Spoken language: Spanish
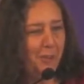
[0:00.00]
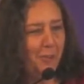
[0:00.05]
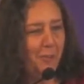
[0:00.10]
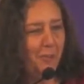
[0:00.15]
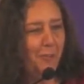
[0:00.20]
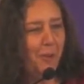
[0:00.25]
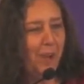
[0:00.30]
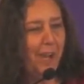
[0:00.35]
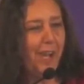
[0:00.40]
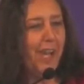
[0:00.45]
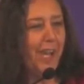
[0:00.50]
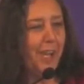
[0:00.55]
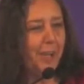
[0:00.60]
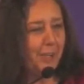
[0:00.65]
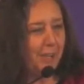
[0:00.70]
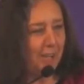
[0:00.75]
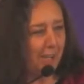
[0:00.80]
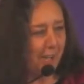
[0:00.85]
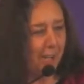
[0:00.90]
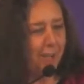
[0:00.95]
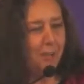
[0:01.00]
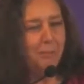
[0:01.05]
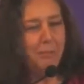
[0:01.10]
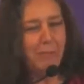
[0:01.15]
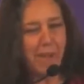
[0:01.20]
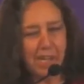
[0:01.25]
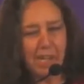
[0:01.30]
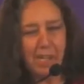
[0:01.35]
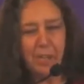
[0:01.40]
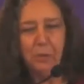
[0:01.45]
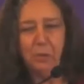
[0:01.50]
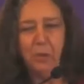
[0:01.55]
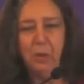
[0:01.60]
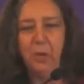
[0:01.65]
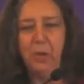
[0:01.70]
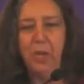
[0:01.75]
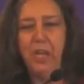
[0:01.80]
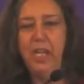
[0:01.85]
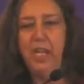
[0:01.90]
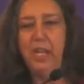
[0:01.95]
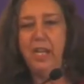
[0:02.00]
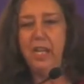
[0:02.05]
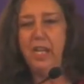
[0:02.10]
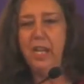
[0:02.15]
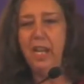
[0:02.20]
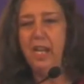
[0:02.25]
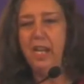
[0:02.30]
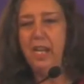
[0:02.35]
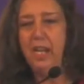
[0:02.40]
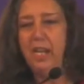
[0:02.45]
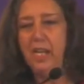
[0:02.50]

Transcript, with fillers: fue en, mérito y,